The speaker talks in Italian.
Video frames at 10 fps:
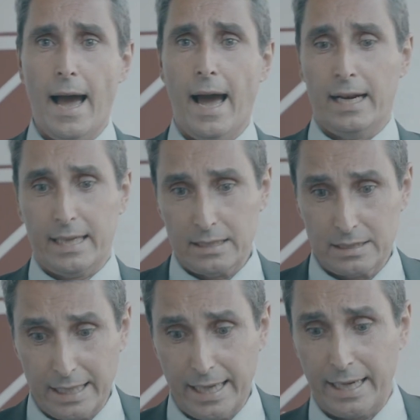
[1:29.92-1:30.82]
al
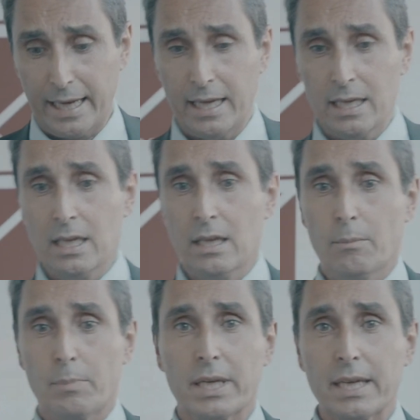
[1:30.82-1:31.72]
cantiere,
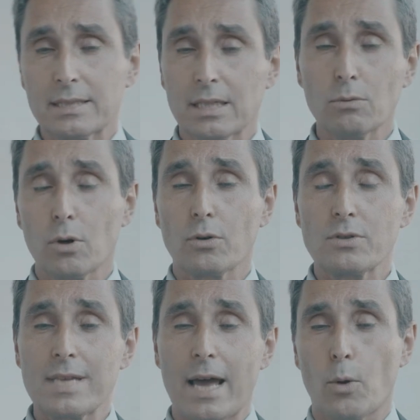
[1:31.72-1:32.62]
perché se uno non
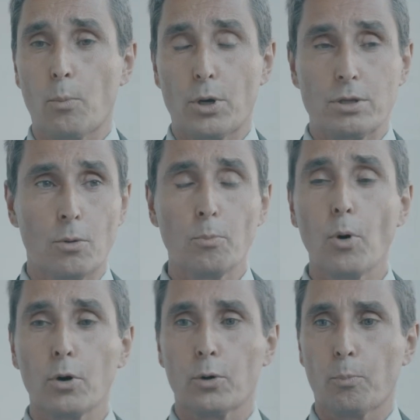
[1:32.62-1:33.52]
sa non può, non
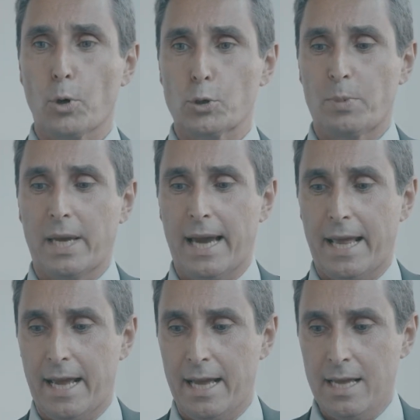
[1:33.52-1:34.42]
può, non può
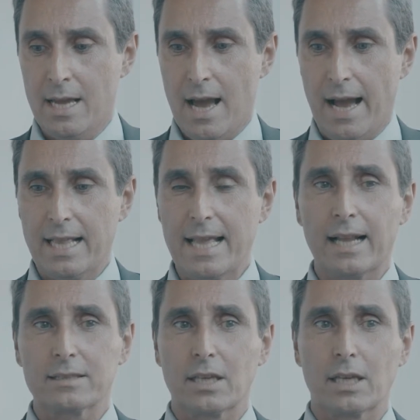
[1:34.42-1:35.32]
spiegare agli
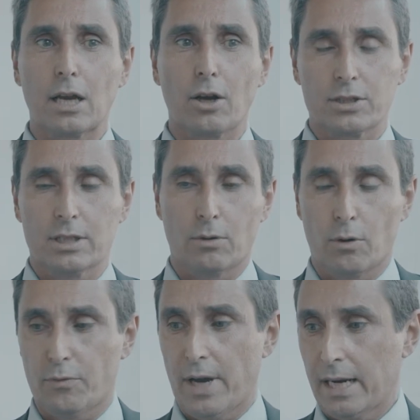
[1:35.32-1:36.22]
altri che cosa devono
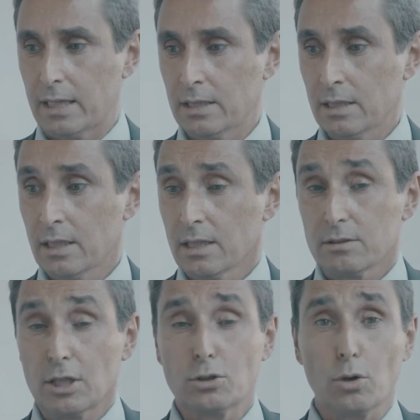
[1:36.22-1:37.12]
fare.
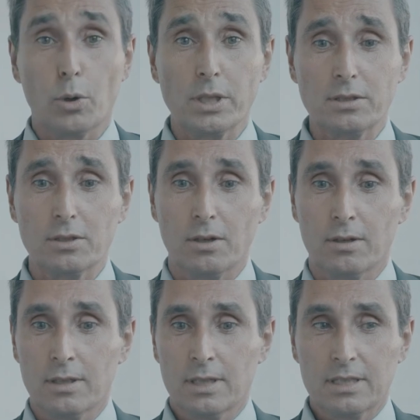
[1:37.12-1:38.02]
Detto questo,
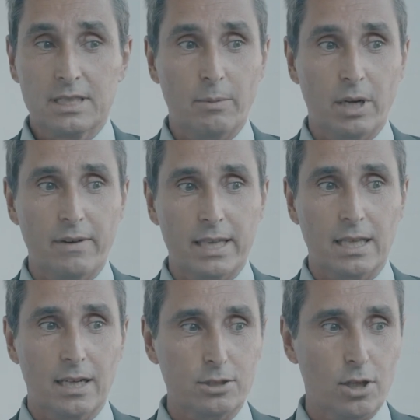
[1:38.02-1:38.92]
siamo arrivati
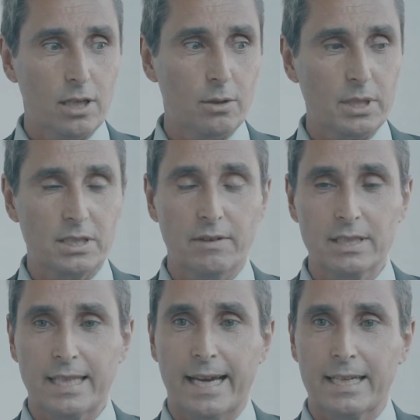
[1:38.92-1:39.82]
alla soglia di questi
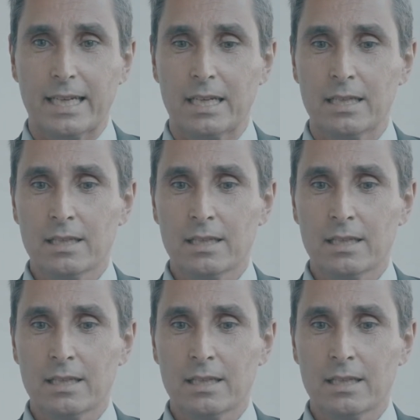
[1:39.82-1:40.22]
vent'anni